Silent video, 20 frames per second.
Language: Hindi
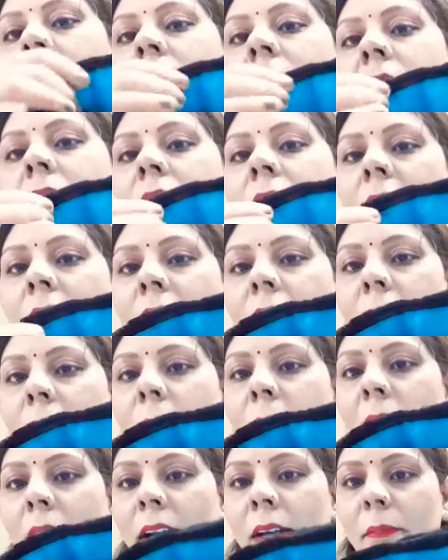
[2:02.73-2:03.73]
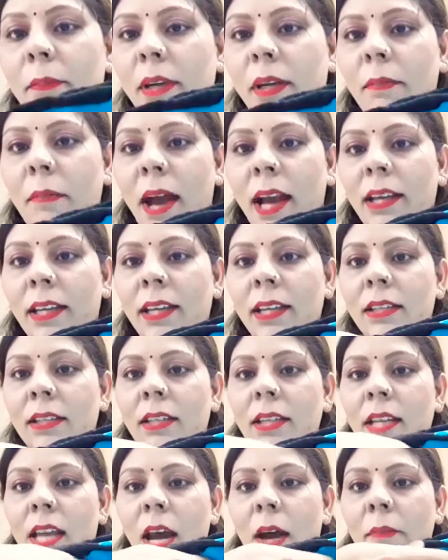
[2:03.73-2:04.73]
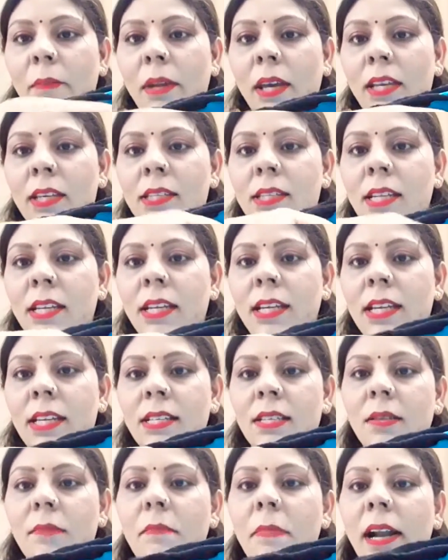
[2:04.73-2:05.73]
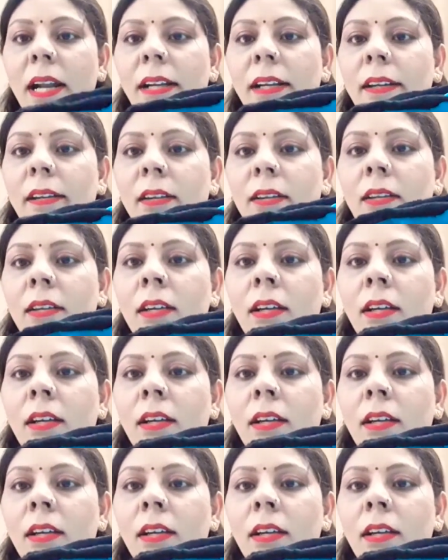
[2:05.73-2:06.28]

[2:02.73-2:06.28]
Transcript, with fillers: ये है कंपार्टमेंट बैग के अंदर यहाँ पे इस तरीके से बेल्ट